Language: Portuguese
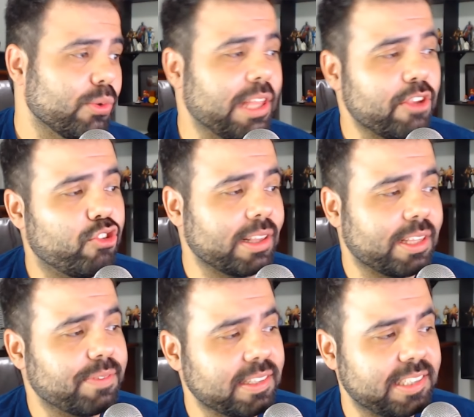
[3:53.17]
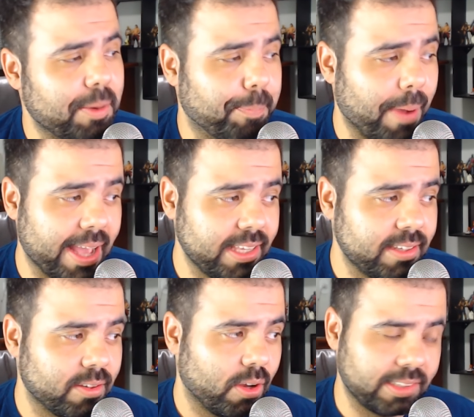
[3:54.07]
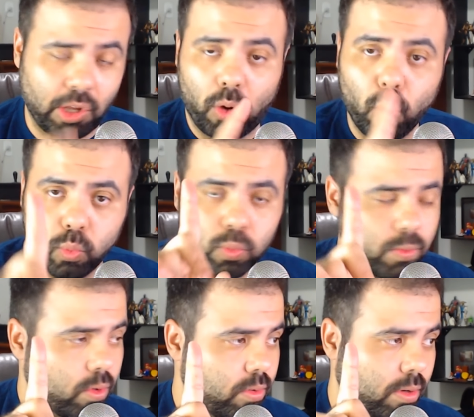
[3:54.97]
O DJ vai ser pai. Assim, ó. Um.